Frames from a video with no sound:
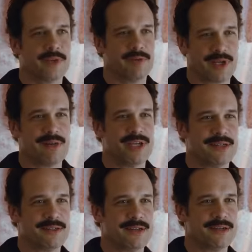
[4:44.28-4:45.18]
É bom
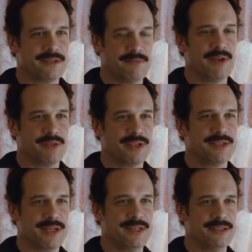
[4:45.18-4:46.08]
você descer. Algumas
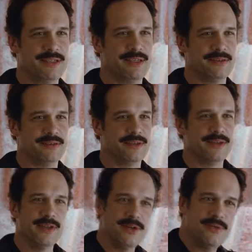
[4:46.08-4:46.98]
pessoas estão loucas para te ver.